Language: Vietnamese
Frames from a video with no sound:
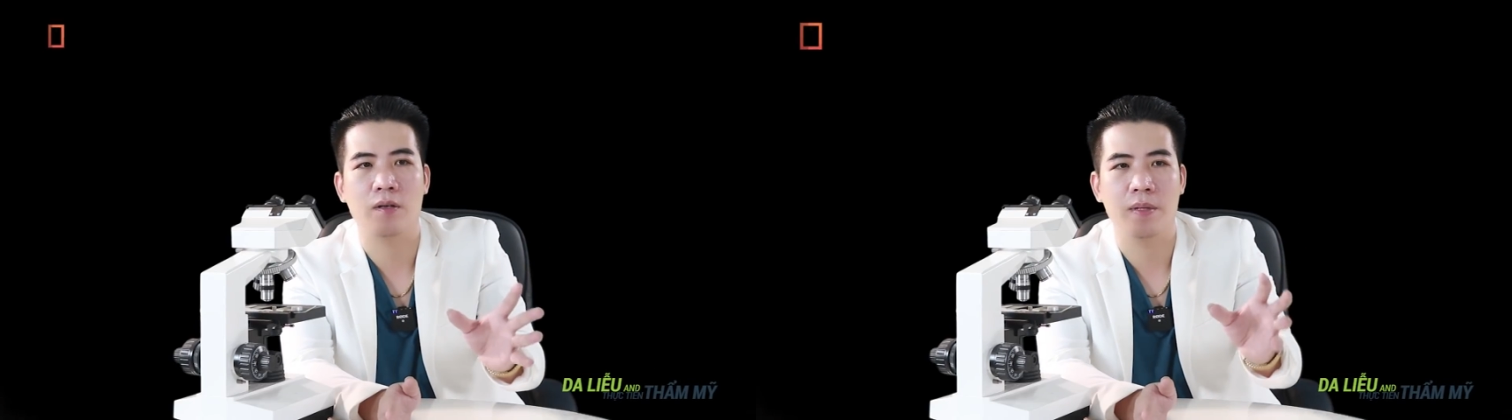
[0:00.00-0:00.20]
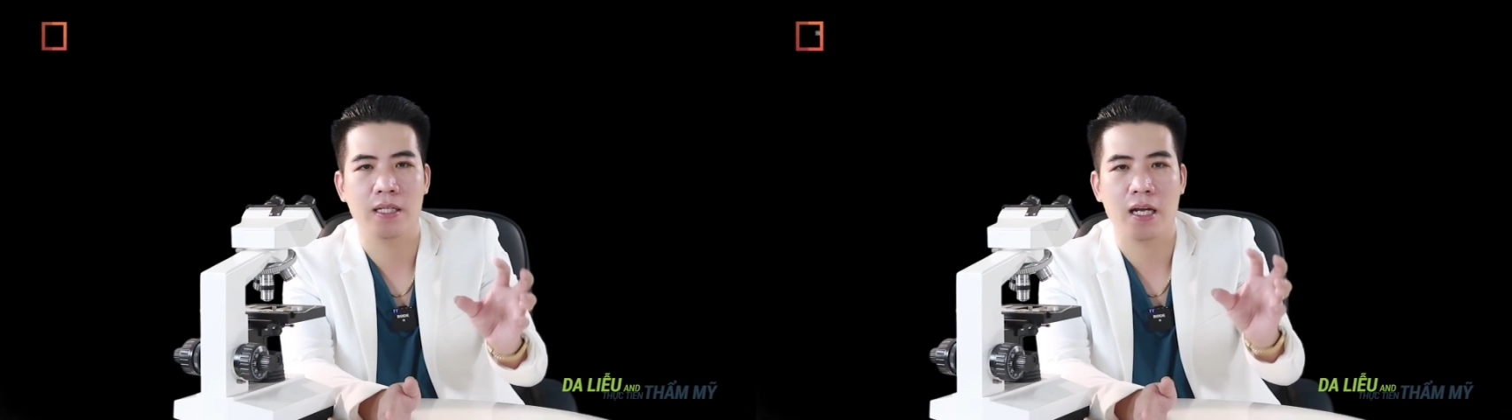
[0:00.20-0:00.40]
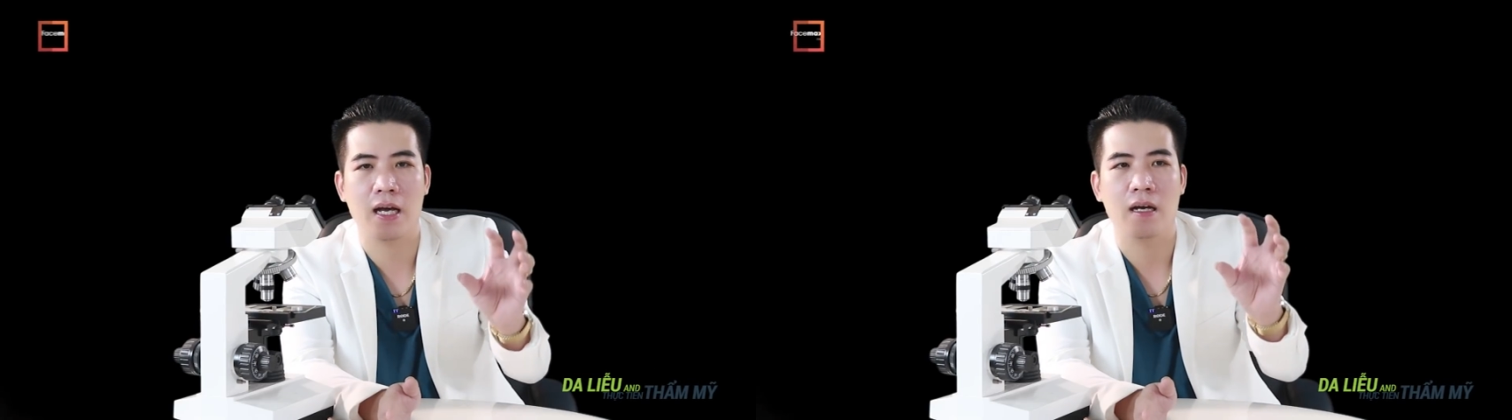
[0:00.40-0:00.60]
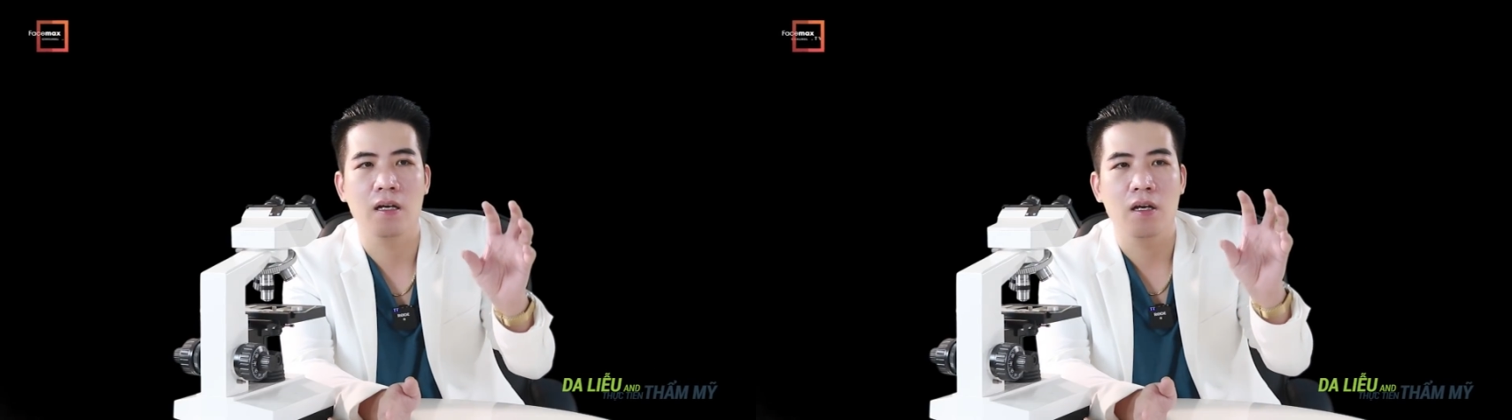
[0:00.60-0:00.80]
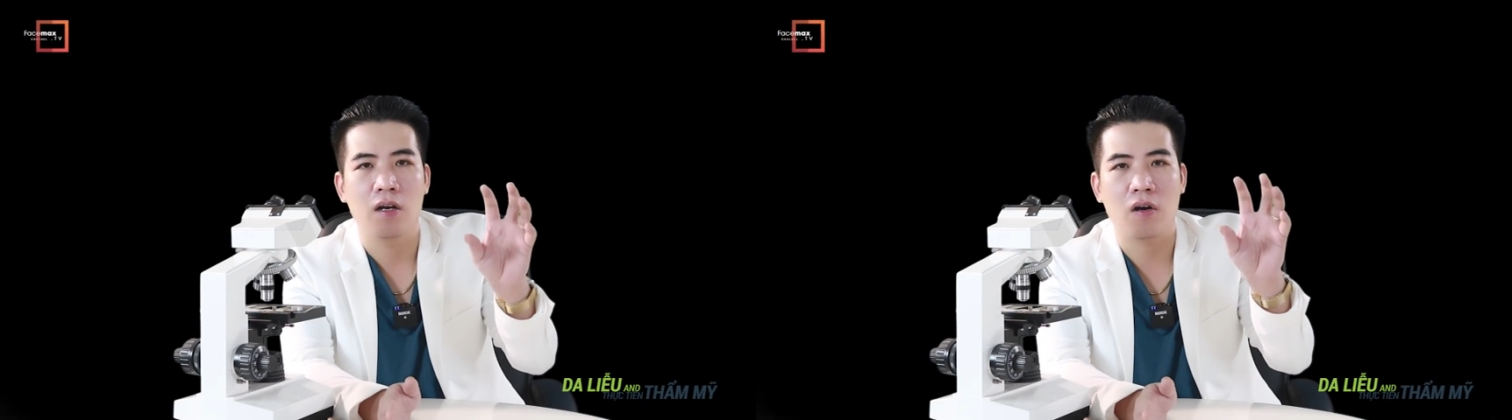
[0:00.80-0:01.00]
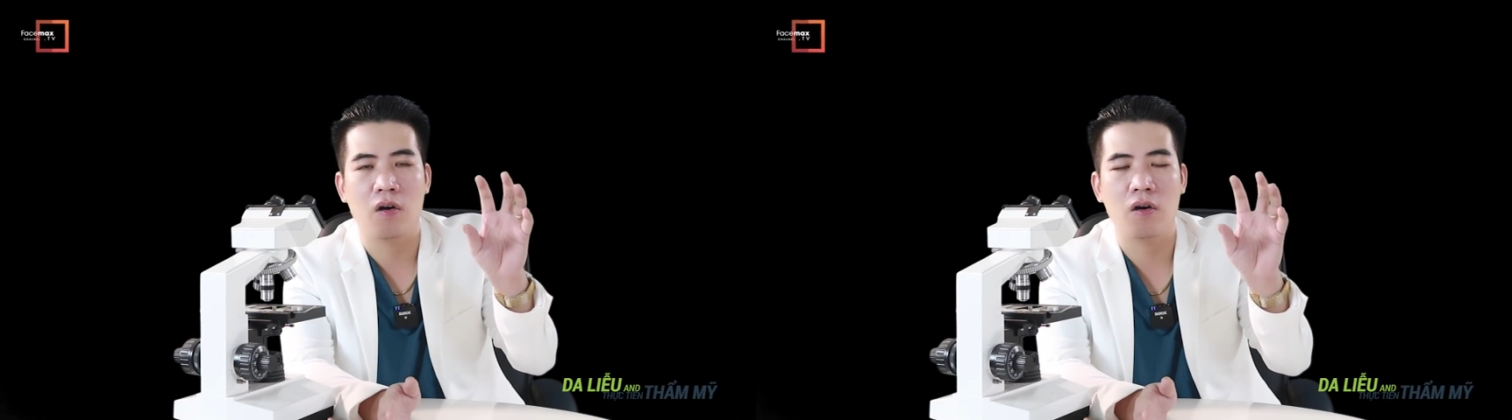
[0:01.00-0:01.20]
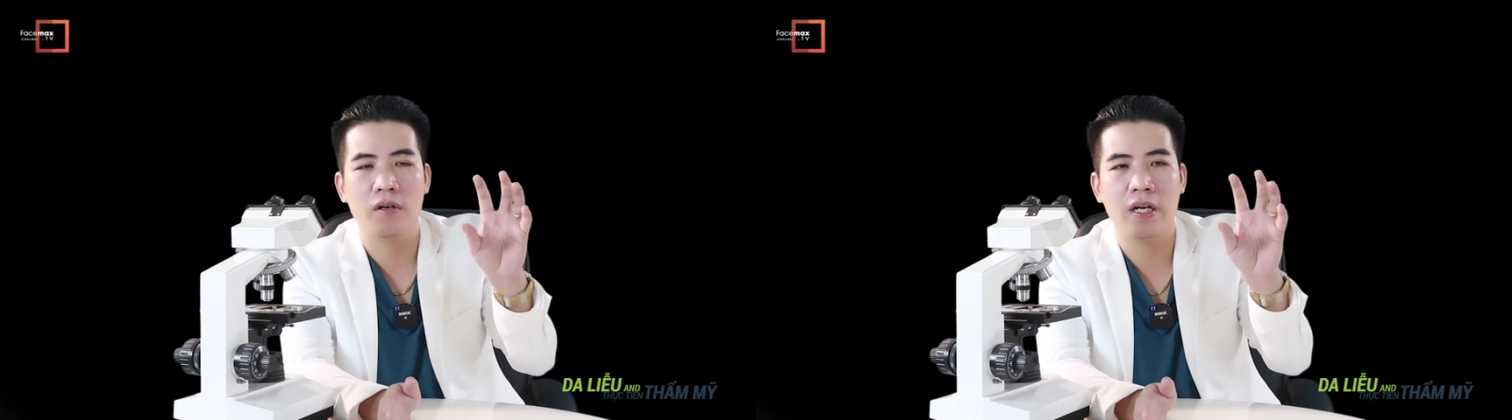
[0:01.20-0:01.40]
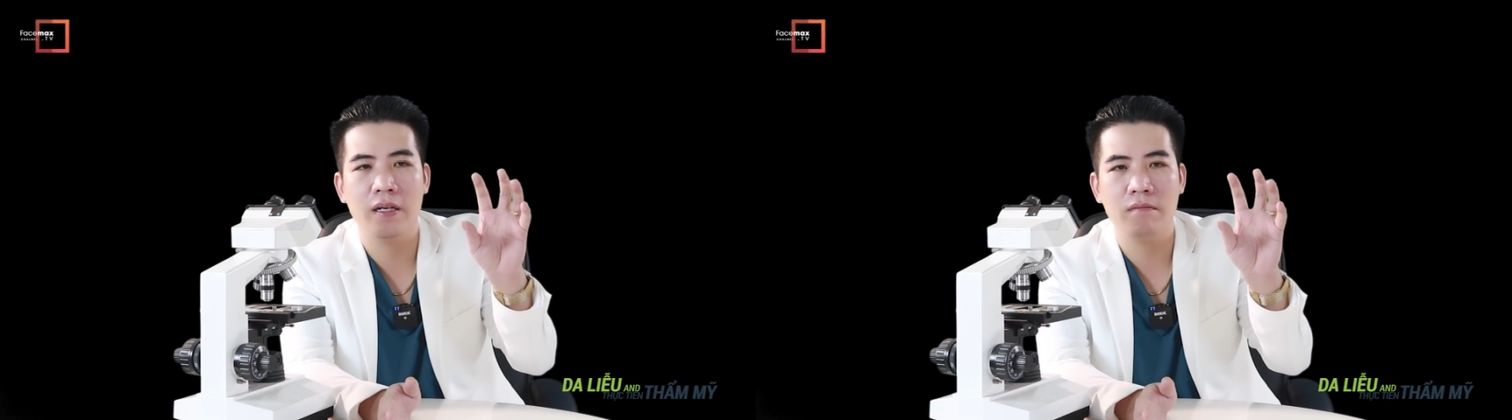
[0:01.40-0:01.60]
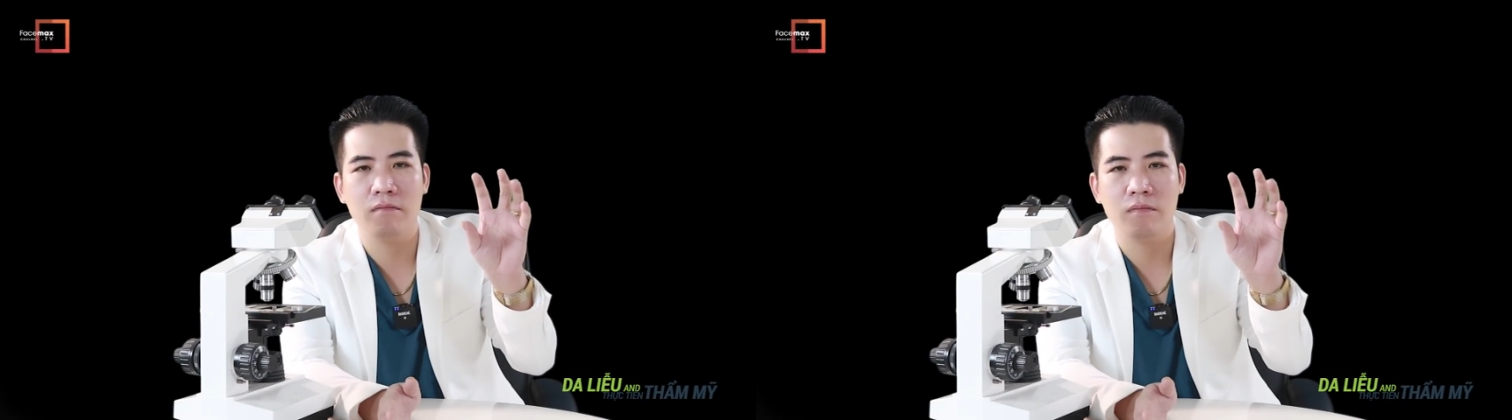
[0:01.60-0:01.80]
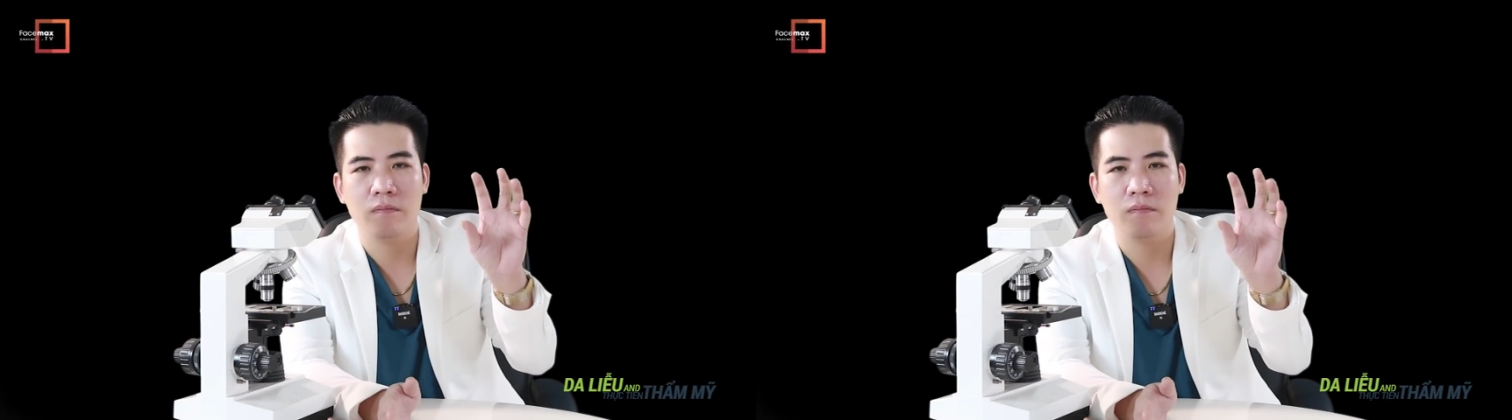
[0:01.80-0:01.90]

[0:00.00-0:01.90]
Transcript: thì mình thấy là có đến